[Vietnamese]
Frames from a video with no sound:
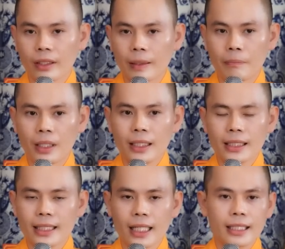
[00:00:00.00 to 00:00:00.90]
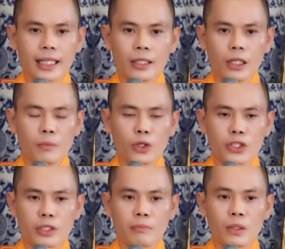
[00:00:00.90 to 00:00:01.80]
Nghiệp mới thì chắc chắn có một
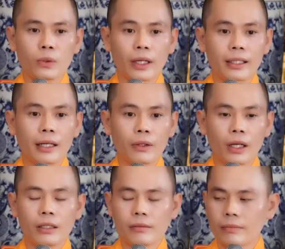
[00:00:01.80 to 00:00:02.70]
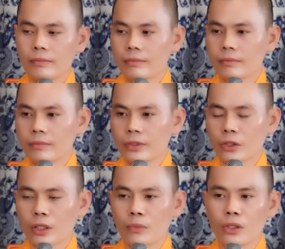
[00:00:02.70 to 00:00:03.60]
cái sự mâu thuẫn nào đó
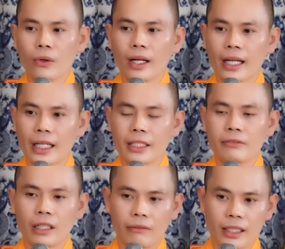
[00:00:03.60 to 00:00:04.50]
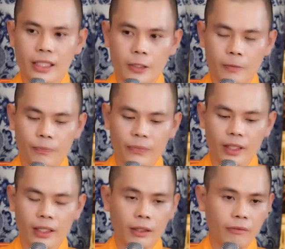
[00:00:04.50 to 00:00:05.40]
trong cái mối quan hệ giữa vợ và chồng.
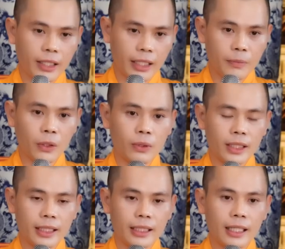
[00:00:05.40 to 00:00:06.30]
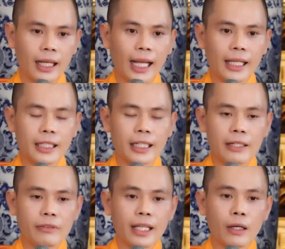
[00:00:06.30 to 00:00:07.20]
Và nghiệp cũ là gì? Hai người
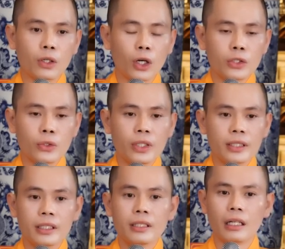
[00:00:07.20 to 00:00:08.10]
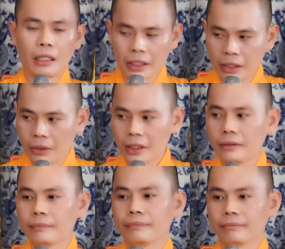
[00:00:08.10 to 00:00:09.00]
đến với nhau có duyên nhưng nợ nhiều hơn.